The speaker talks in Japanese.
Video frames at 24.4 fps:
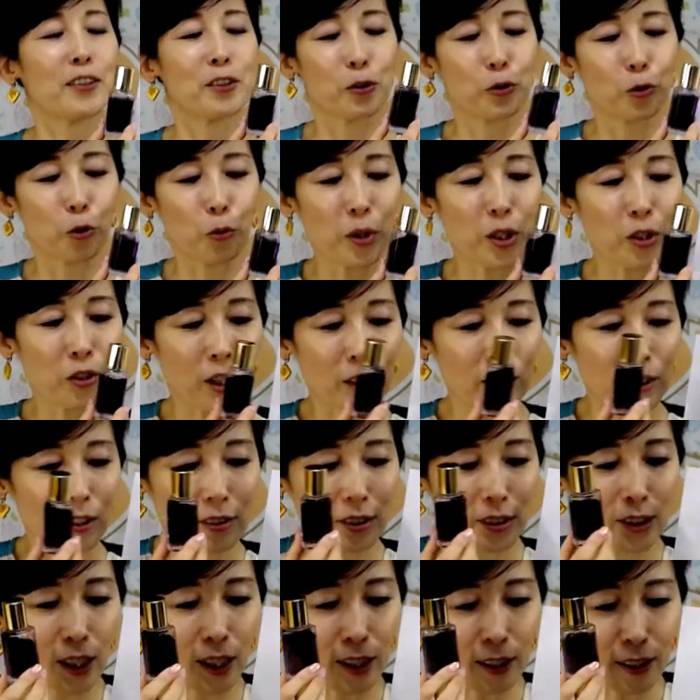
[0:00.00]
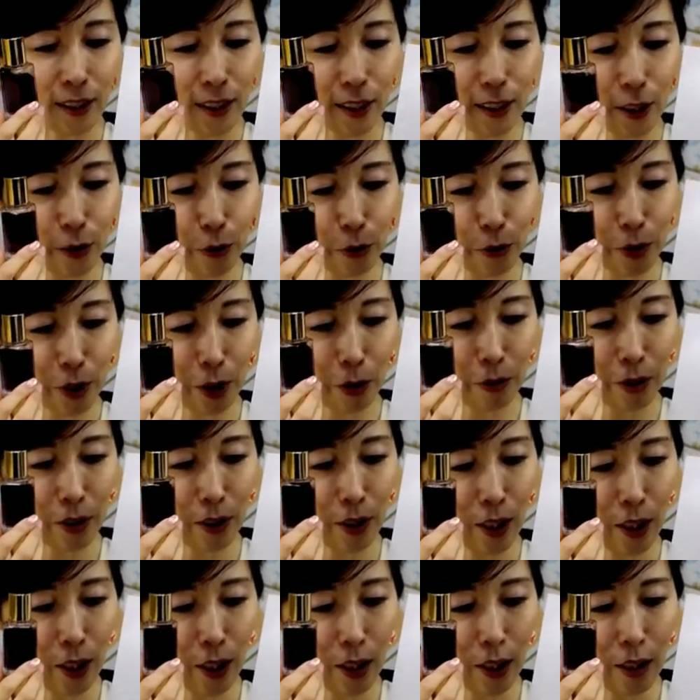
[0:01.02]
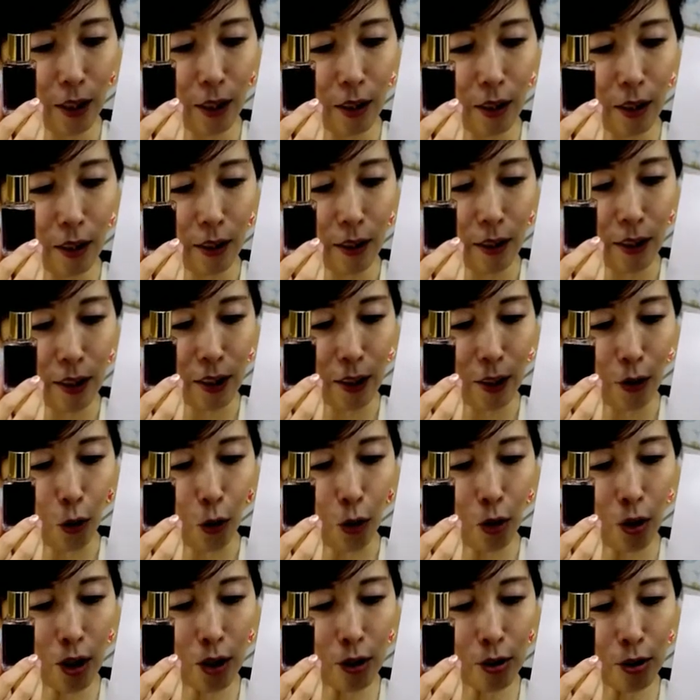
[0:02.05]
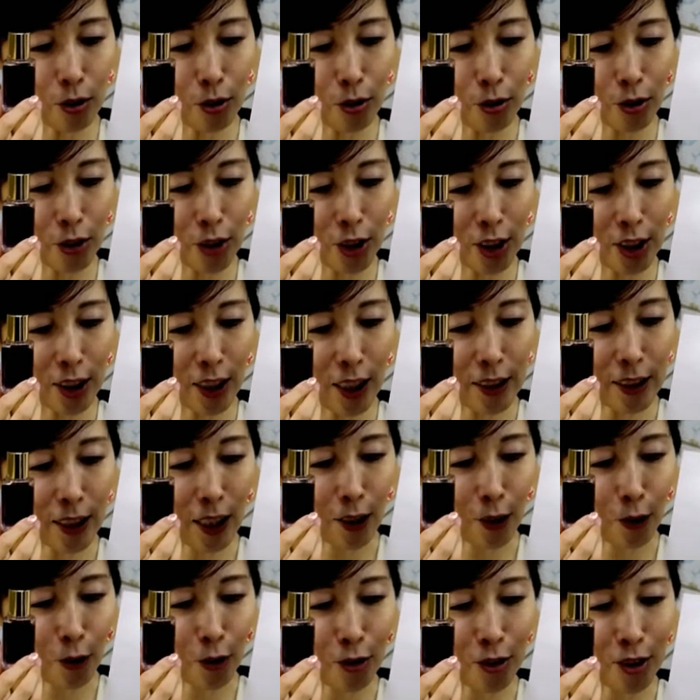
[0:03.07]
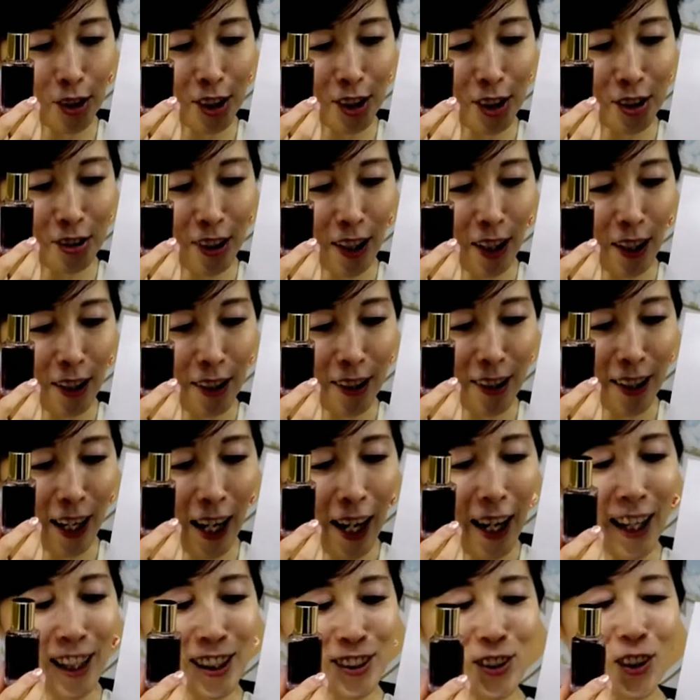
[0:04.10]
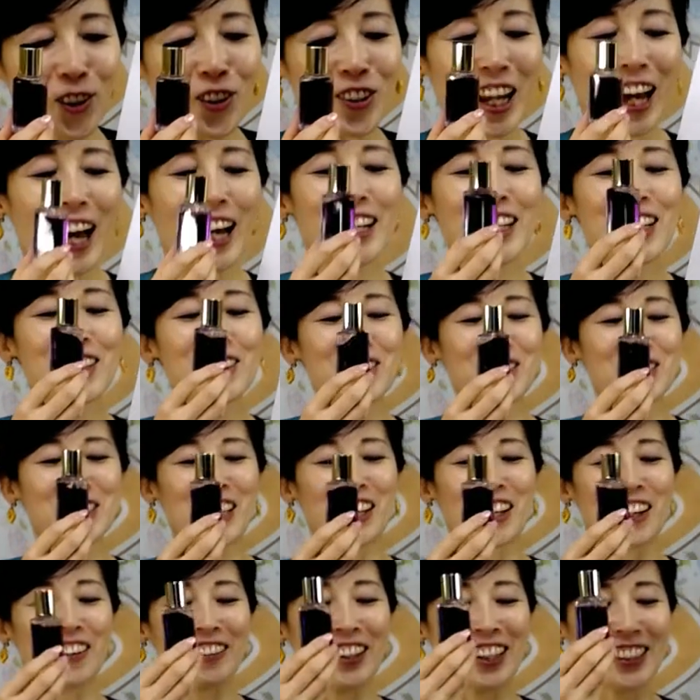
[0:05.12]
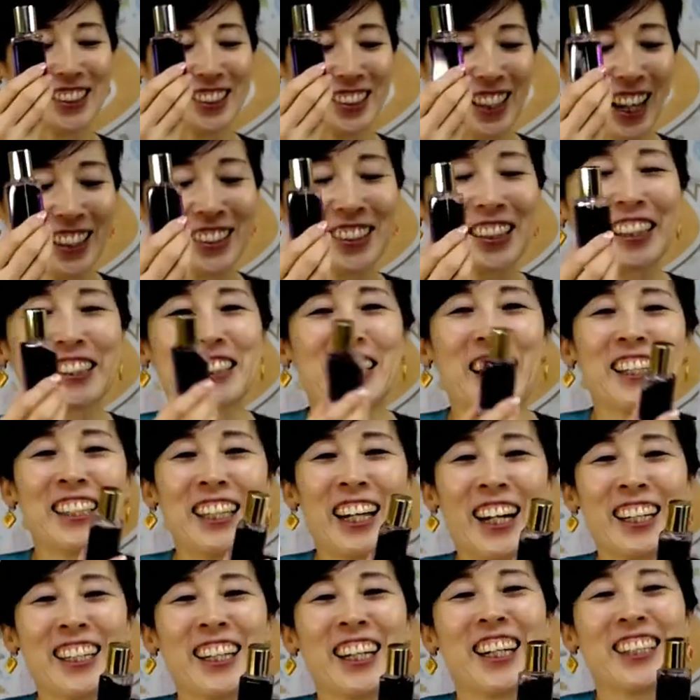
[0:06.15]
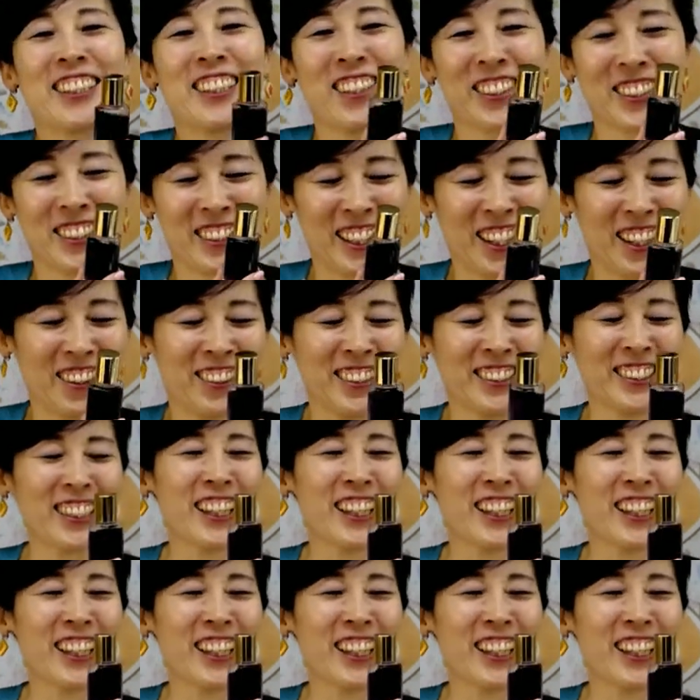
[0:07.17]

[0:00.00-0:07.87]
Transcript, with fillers: コメント入ってるんですか？ありがとうございます。え、ホイルウジイエさんこんにちは。あ、そうだ、ありがとうございます。アスカちゃんね、ありがとうござい